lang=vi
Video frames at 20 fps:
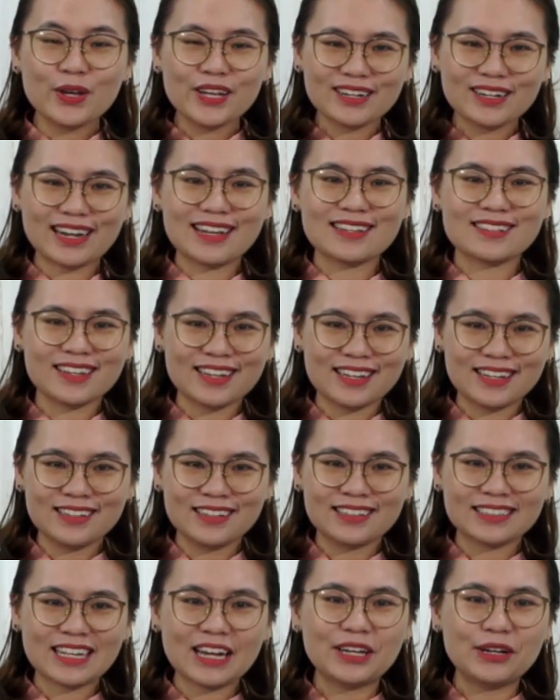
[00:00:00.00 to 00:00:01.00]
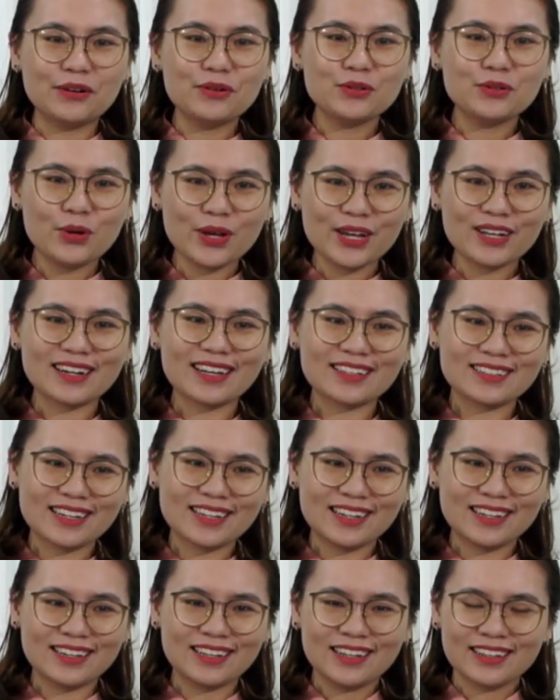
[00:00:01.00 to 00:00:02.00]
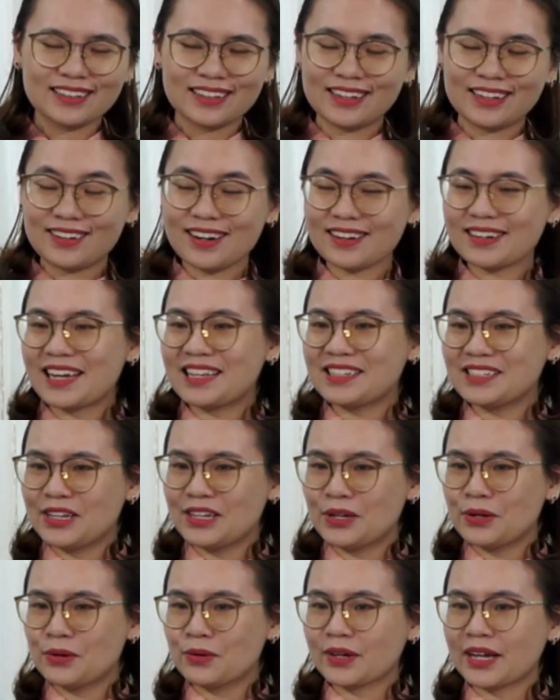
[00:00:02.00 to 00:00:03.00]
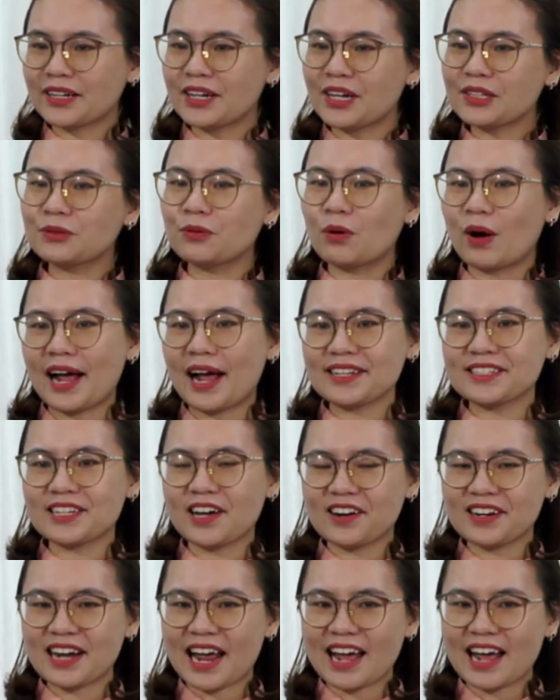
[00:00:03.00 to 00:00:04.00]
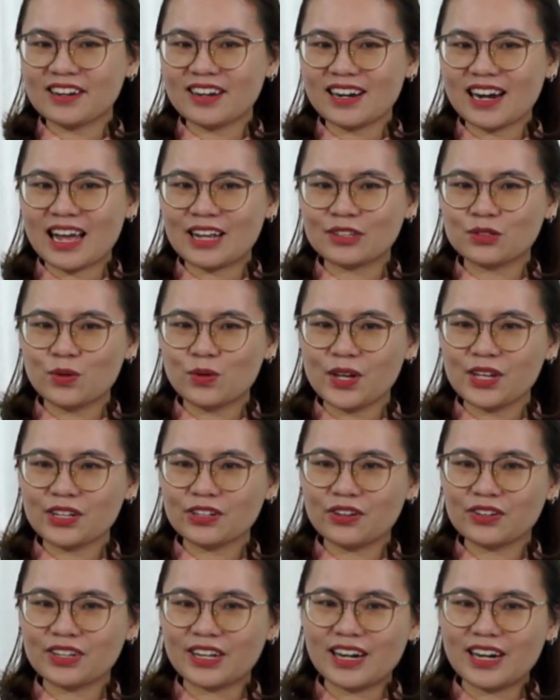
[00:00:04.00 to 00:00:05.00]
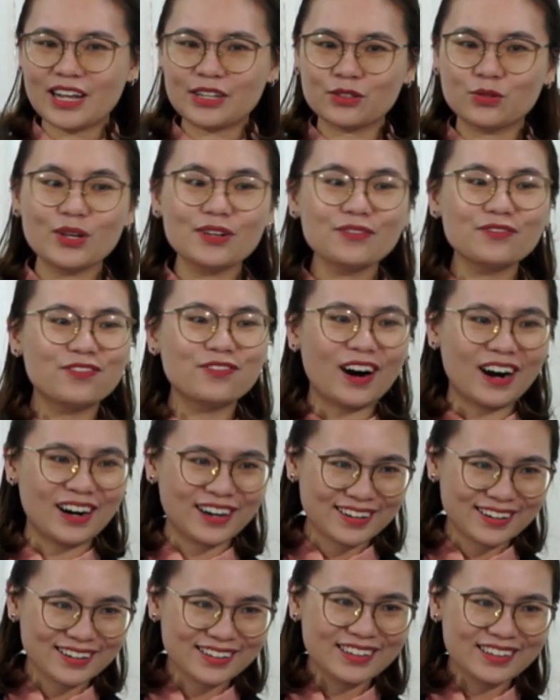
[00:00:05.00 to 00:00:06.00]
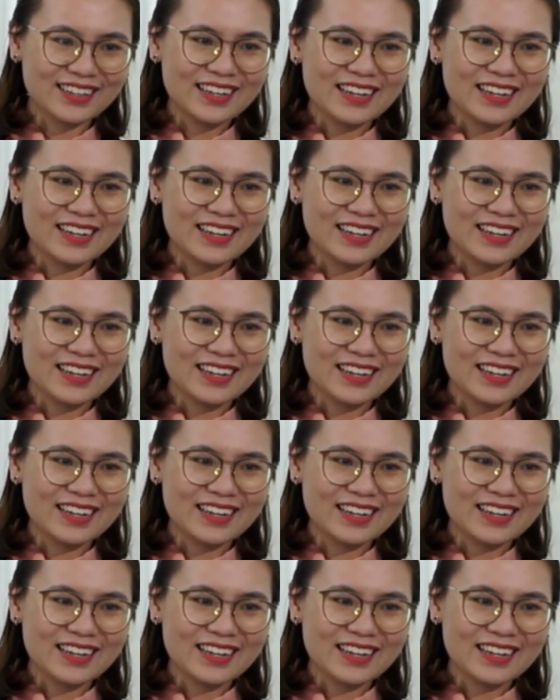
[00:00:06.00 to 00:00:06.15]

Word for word: là gì người ta hiểu duyên là gì thì rất là nhiều cái kết quả cho ra đó là duyên có nghĩa là duyên phận